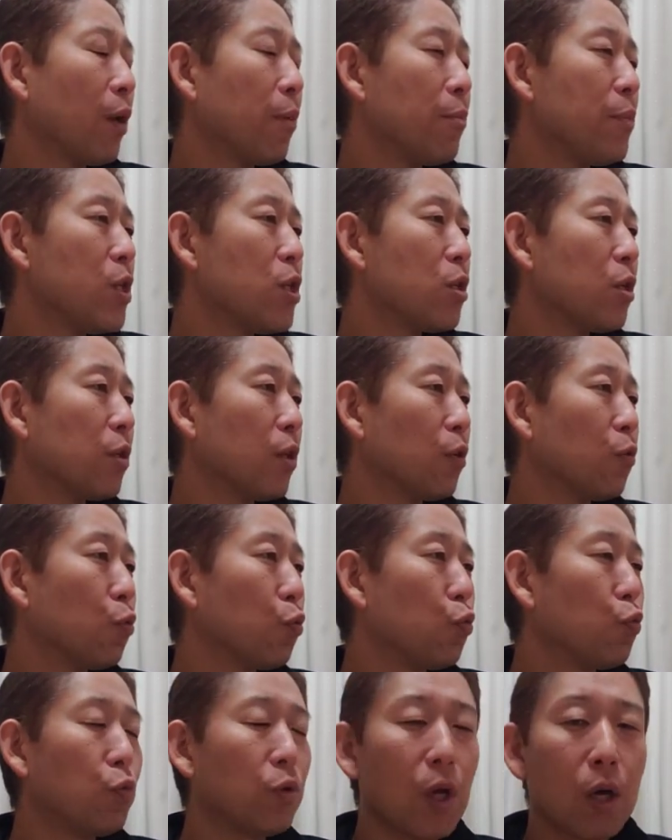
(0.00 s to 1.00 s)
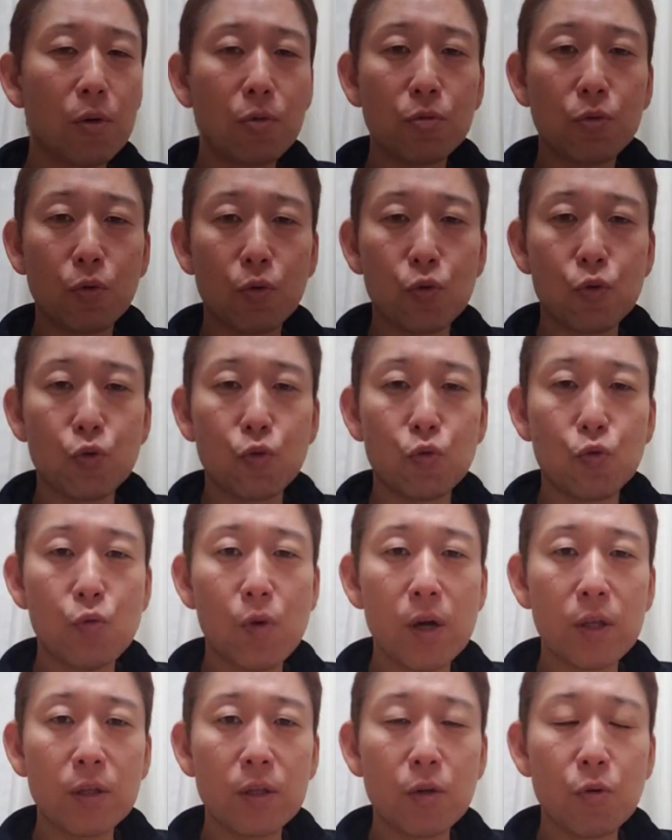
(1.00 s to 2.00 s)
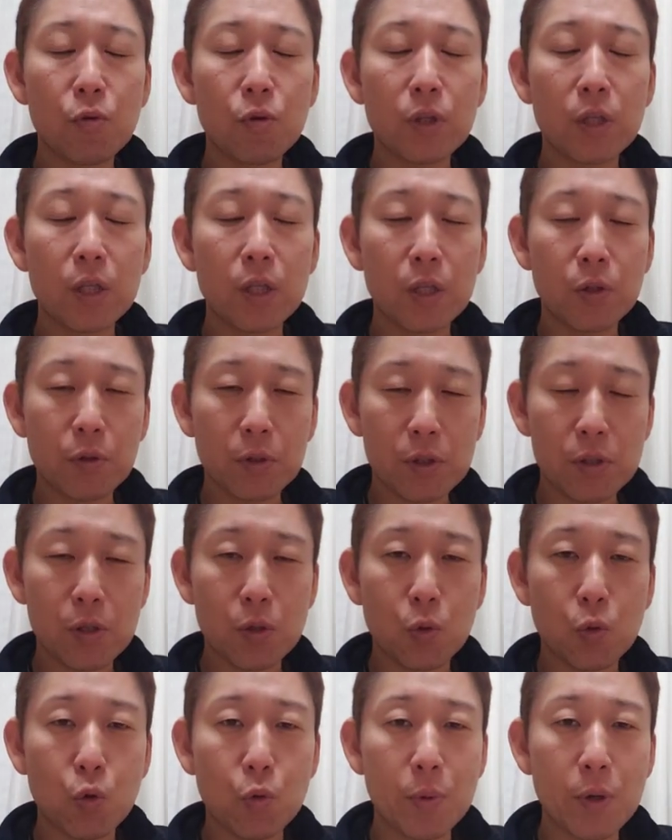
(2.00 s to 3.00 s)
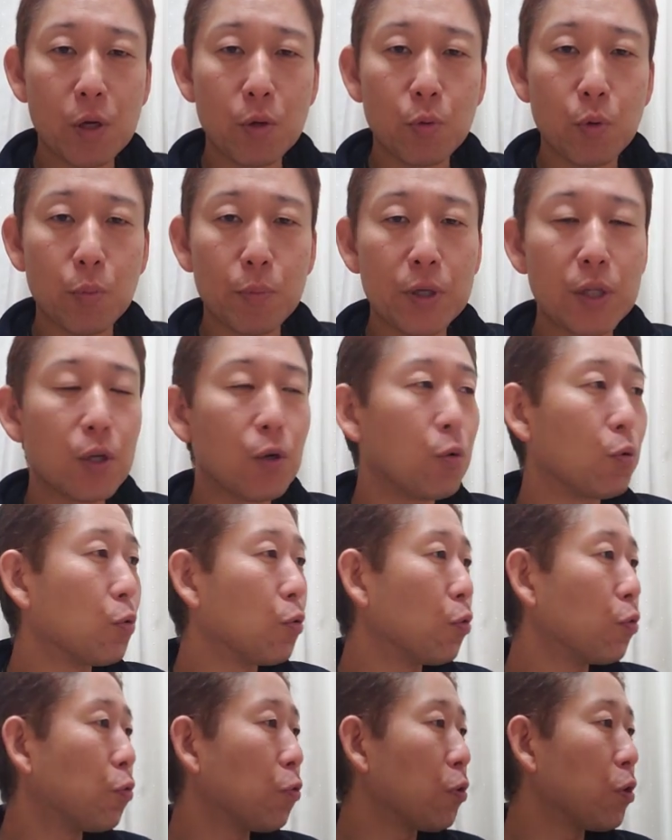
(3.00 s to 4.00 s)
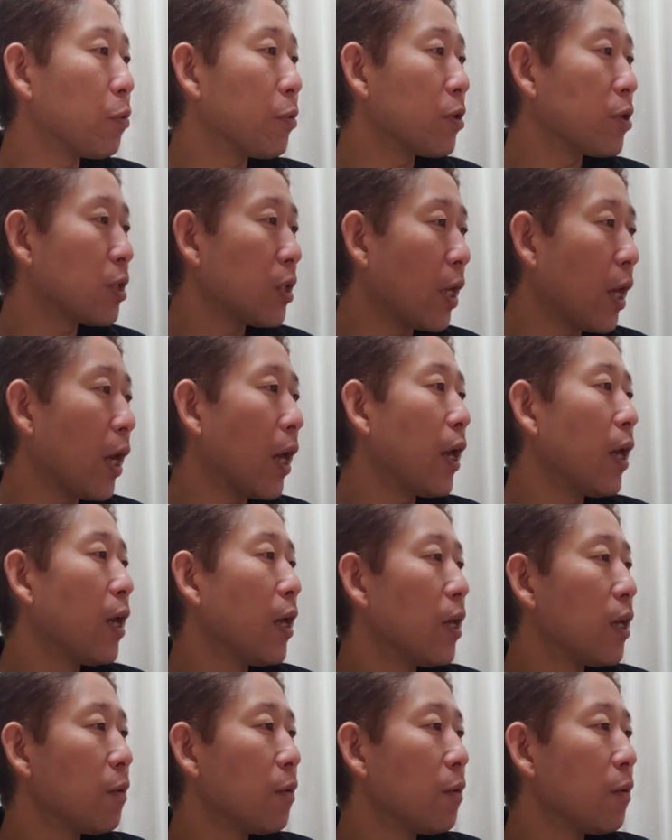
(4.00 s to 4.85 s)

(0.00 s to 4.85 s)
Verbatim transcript: misia さんと歌うという噂を聞いて私はこの番組のビデオを撮っておりまして、